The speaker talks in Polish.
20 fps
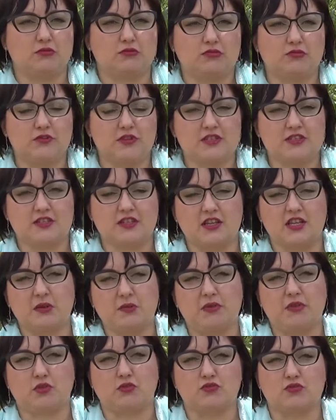głównie znany
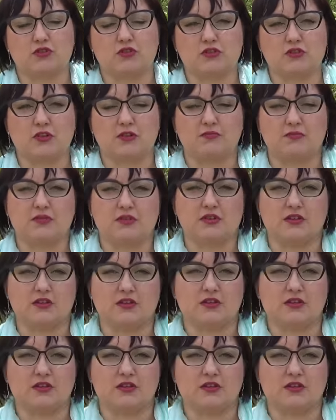maturzystom e,